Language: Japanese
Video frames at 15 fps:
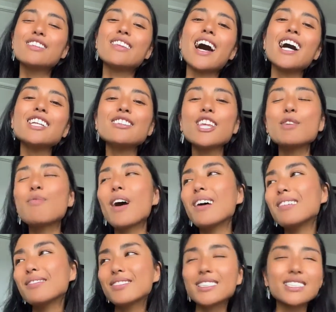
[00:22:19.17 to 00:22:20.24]
なんて
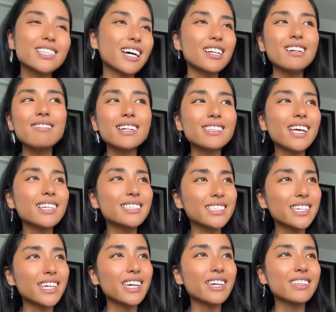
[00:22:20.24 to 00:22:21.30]
パワフルなの
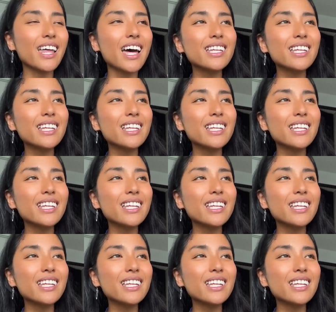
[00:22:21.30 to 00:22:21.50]
私。